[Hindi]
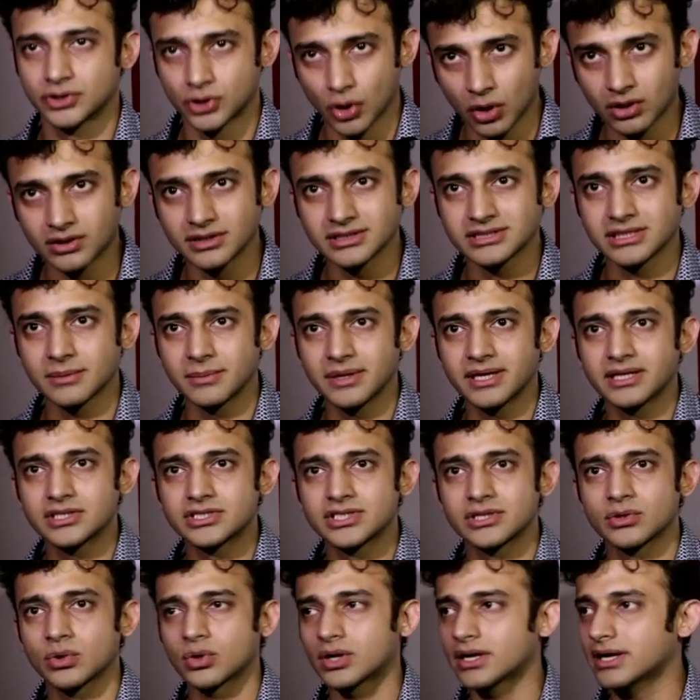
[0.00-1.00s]
डॉक्टर समीर
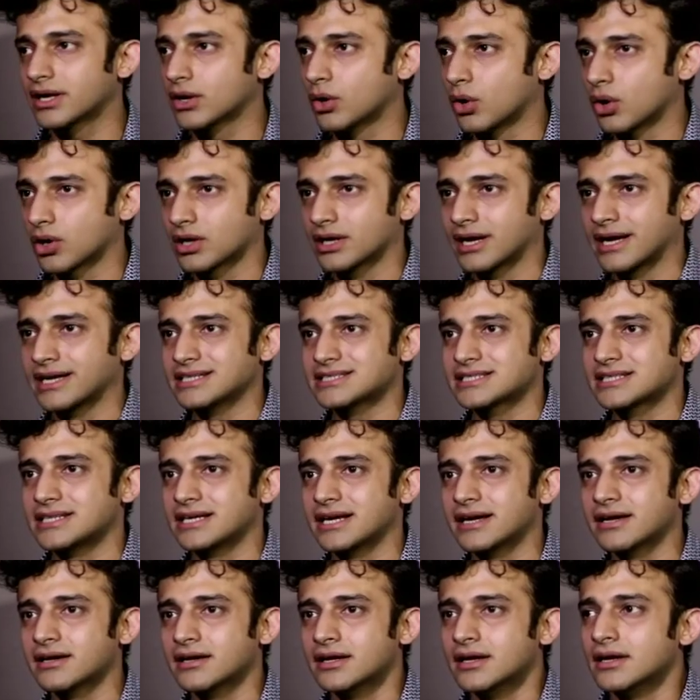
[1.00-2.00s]
जिन्होंने ऑर्गेनाइज़
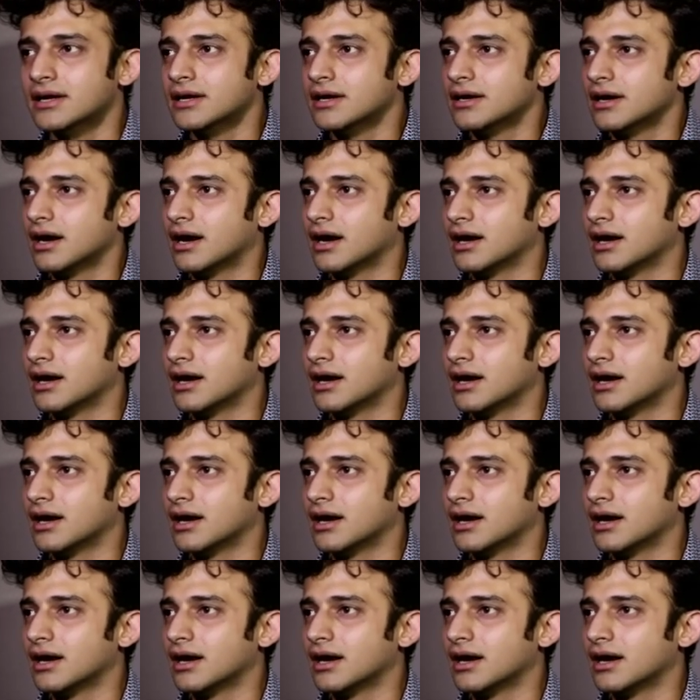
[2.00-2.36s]
किया है